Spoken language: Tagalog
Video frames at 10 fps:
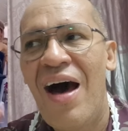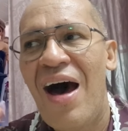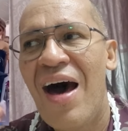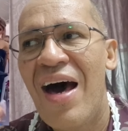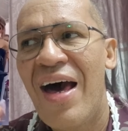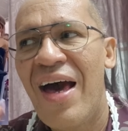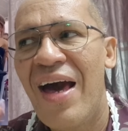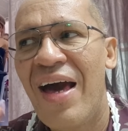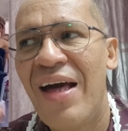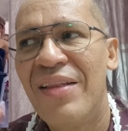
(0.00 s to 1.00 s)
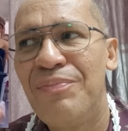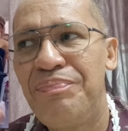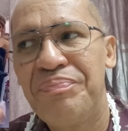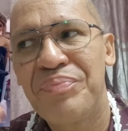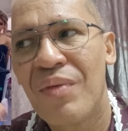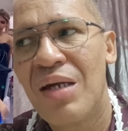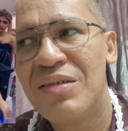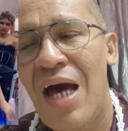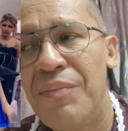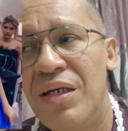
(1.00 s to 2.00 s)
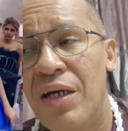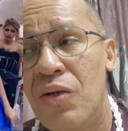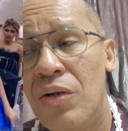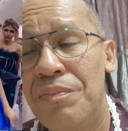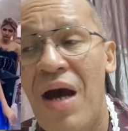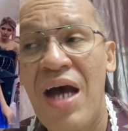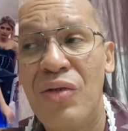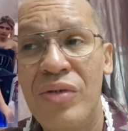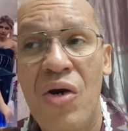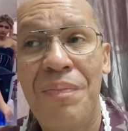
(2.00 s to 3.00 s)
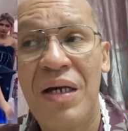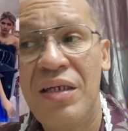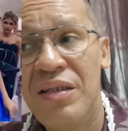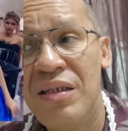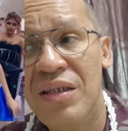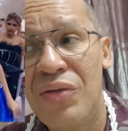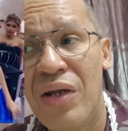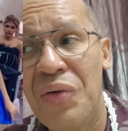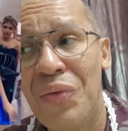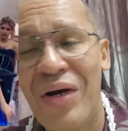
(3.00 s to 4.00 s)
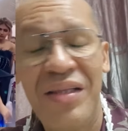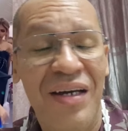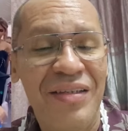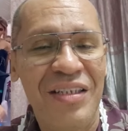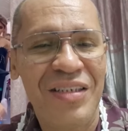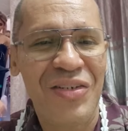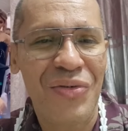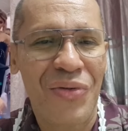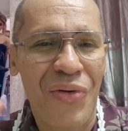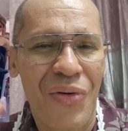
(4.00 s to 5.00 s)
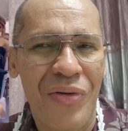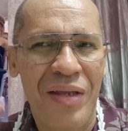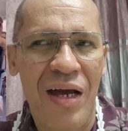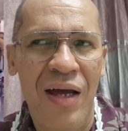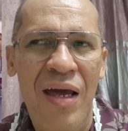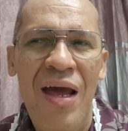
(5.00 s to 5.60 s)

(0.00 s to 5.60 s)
Um, sabing ganon, paano daw pag hindi daw nakuha ni Atisa yung corona?